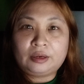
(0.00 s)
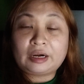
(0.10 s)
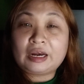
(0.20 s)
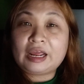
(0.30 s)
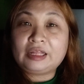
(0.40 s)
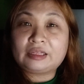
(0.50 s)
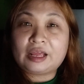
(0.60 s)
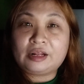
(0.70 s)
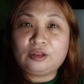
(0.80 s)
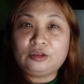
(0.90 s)

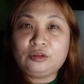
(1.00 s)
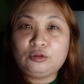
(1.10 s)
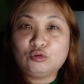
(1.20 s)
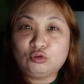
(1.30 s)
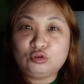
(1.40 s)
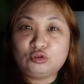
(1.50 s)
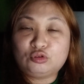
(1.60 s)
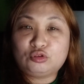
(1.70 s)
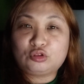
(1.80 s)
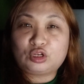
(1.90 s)
related
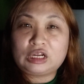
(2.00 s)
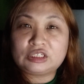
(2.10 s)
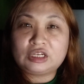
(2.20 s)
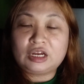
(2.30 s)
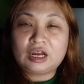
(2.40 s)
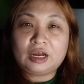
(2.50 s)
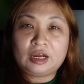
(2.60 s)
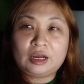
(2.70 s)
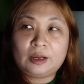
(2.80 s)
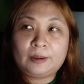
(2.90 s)
dun. Kasi nga,
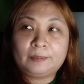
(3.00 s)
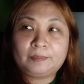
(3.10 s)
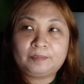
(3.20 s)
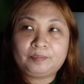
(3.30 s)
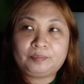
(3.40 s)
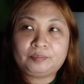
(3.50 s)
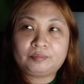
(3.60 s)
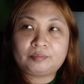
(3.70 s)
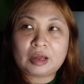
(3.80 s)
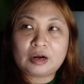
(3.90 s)

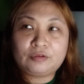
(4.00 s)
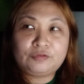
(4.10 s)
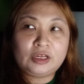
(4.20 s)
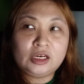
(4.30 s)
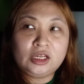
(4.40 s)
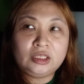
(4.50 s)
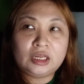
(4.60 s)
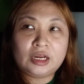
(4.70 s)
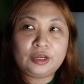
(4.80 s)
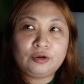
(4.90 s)
um, parang feeling
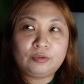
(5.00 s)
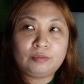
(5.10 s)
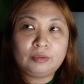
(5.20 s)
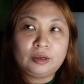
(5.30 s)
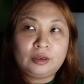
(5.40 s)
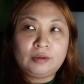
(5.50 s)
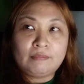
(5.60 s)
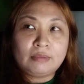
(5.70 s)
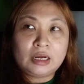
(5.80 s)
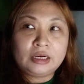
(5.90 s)
nila yung
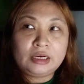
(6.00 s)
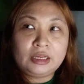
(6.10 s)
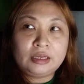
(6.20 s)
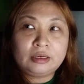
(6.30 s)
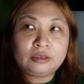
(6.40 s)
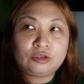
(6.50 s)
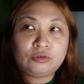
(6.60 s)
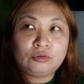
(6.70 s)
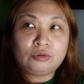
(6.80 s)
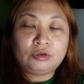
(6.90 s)
money
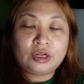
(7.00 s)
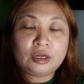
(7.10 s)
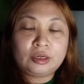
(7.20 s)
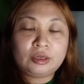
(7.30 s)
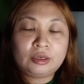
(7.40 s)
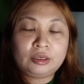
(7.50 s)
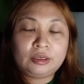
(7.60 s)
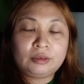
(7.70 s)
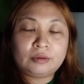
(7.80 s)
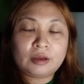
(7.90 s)
to, na,
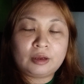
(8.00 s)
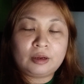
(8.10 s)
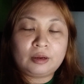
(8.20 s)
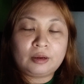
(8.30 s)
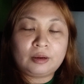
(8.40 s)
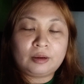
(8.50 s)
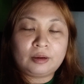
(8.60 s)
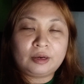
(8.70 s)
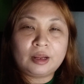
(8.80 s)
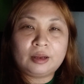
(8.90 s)

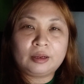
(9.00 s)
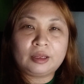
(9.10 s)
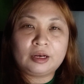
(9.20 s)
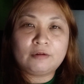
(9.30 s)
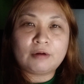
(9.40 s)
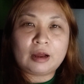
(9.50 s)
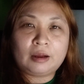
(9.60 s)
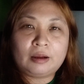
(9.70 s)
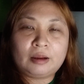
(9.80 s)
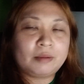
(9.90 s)
uh, na
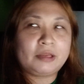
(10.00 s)
ginawa. I